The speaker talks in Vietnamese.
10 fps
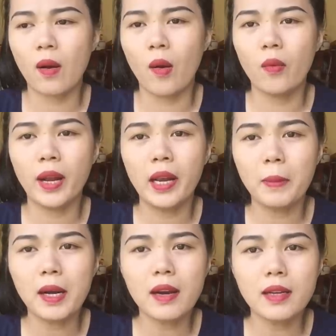cộ hay là
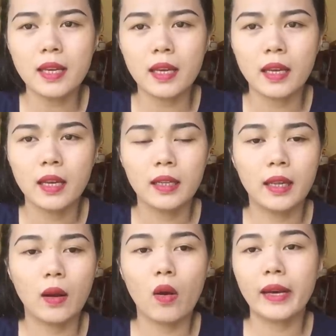bất cứ gì
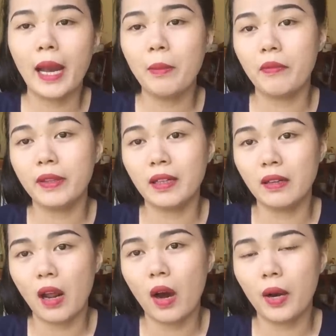thì con cái mình phải
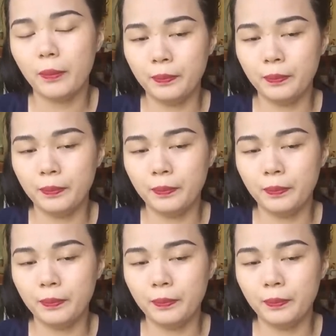tự lo